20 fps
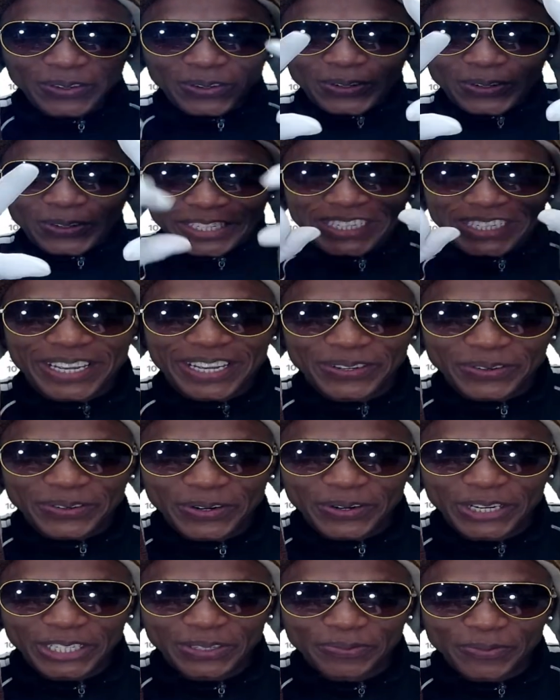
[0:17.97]
Tudo chique no
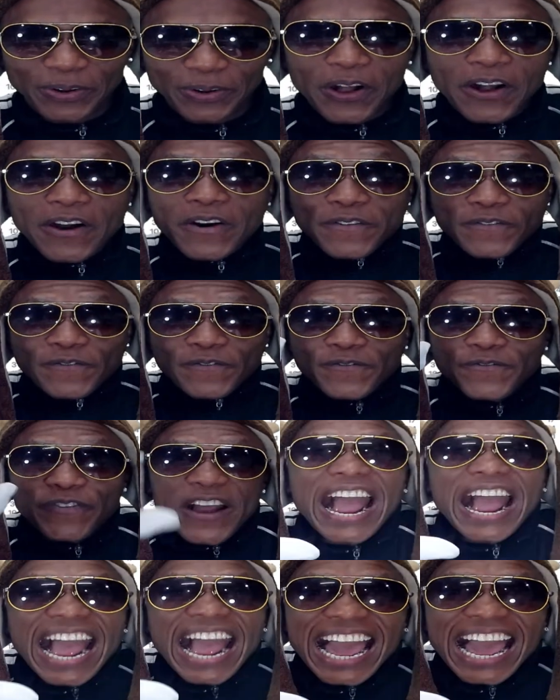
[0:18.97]
último.
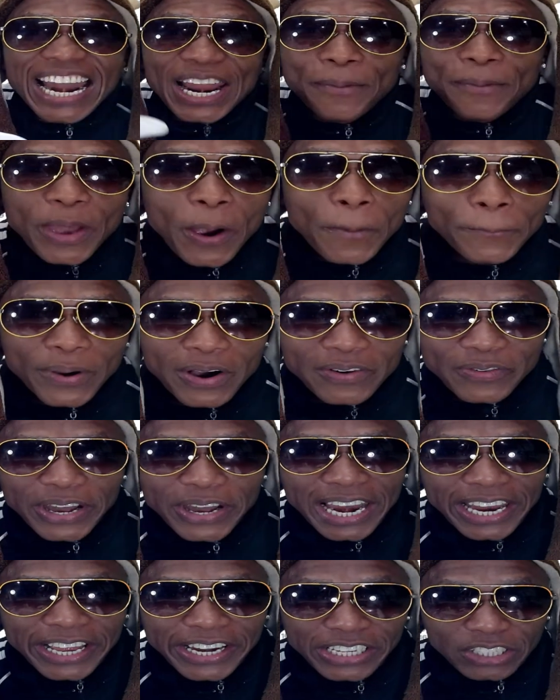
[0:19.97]
Fala, meu povo
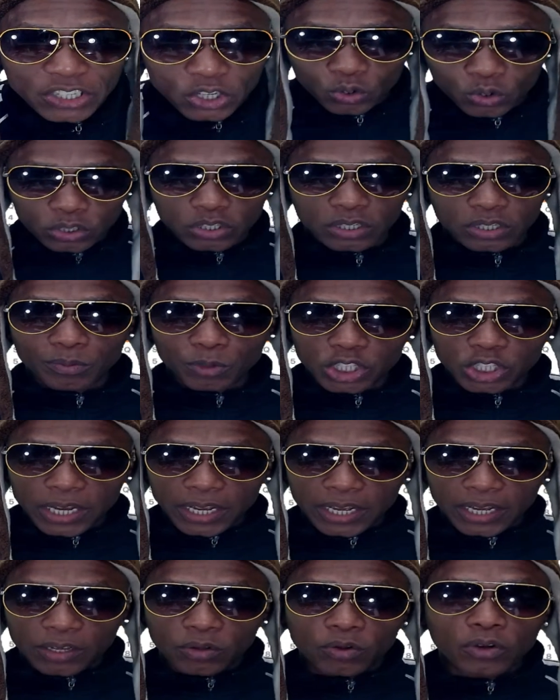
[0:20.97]
galerístico. Estamos
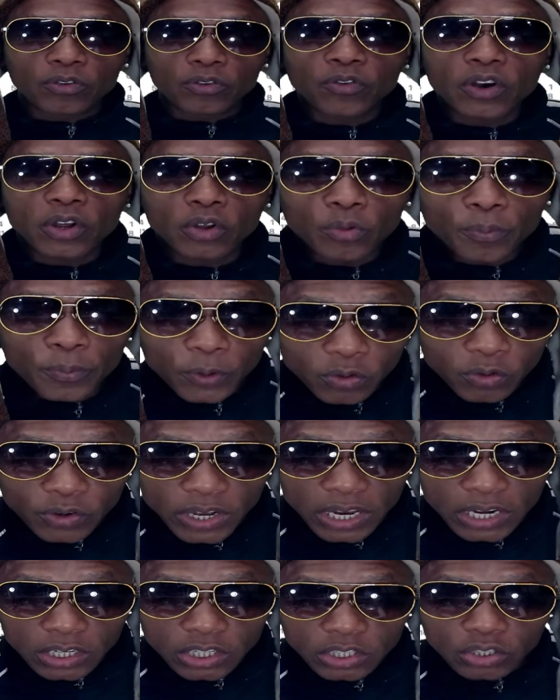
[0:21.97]
chegando. Eu falo o povo
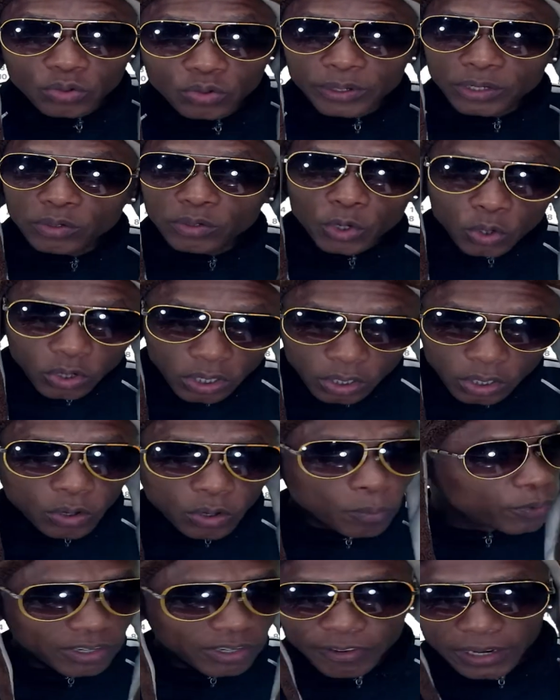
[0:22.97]
galerístico aí no meu canal,
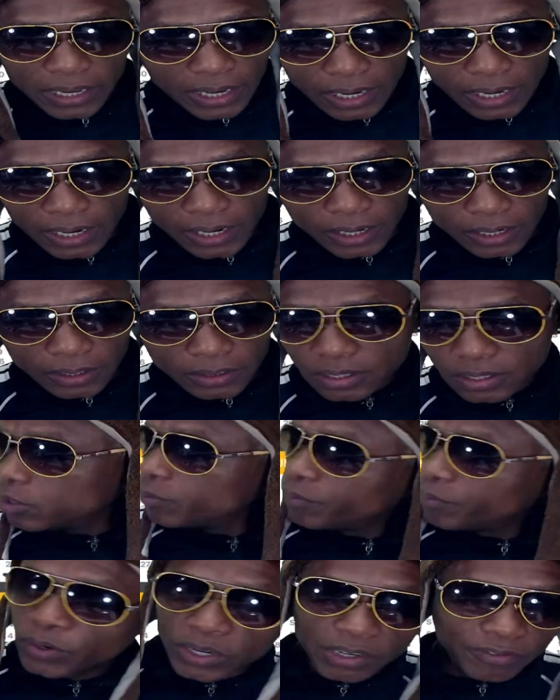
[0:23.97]
não pode falar galera. Você
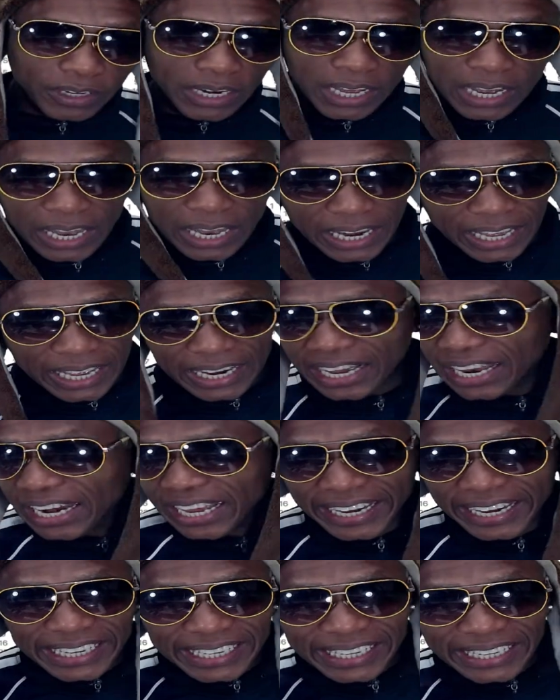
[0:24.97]
não pode falar galera,
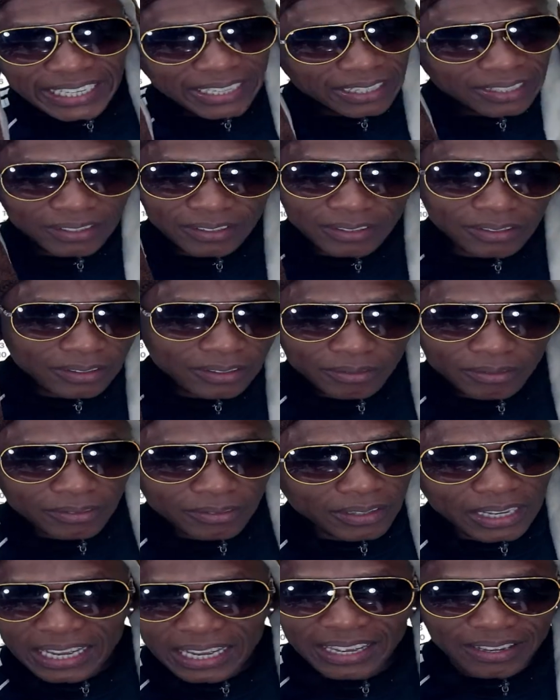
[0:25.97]
galerinha,
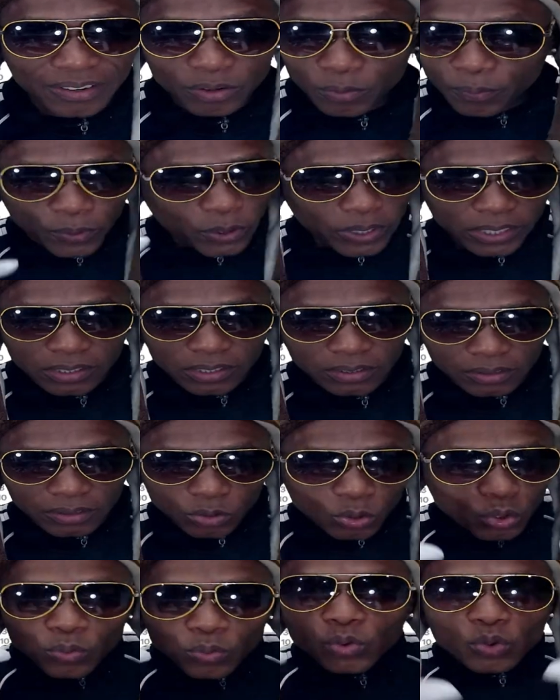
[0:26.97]
né? Não pode.
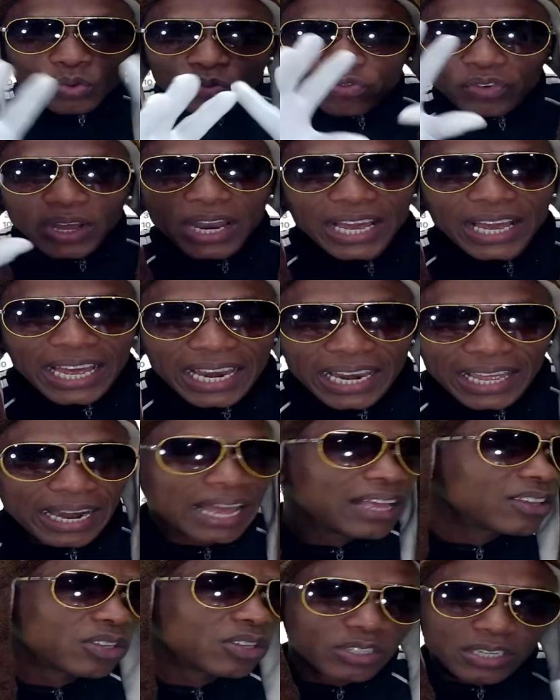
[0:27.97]
Todo mundo fala galera,
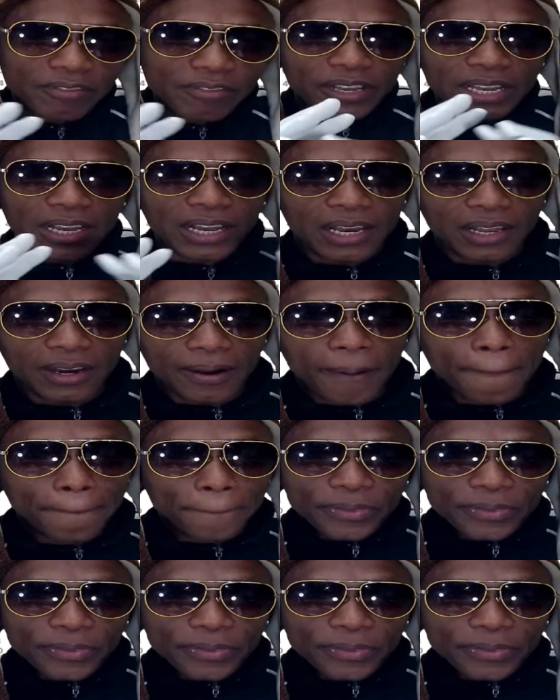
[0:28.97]
é só só falar galera.